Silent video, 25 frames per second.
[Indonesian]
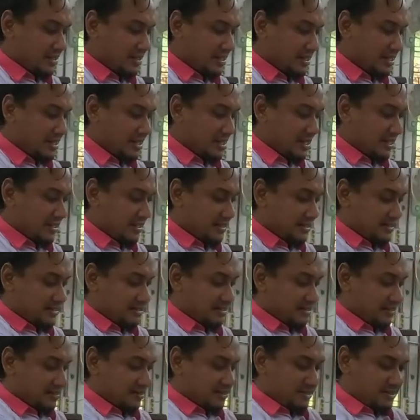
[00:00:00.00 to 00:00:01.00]
enggak lah nanti
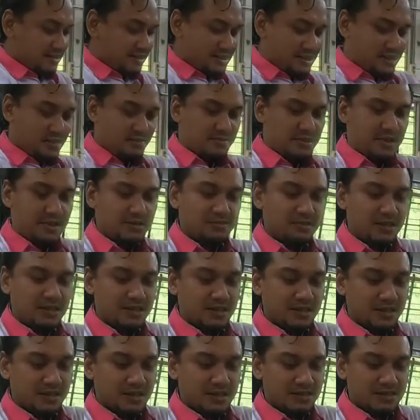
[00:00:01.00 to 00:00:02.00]
kalau sisa dibalik
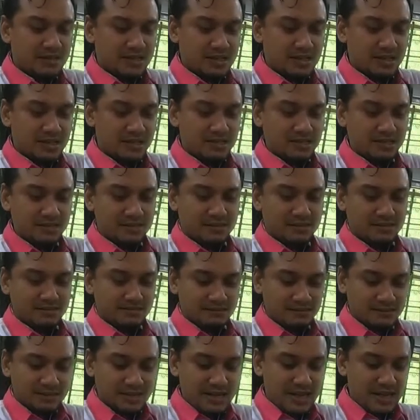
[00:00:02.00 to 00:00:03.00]
balikin aja gitu
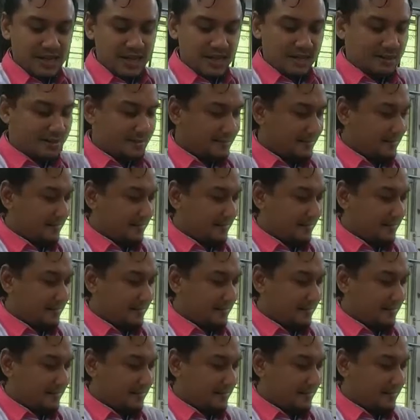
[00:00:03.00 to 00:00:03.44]
ya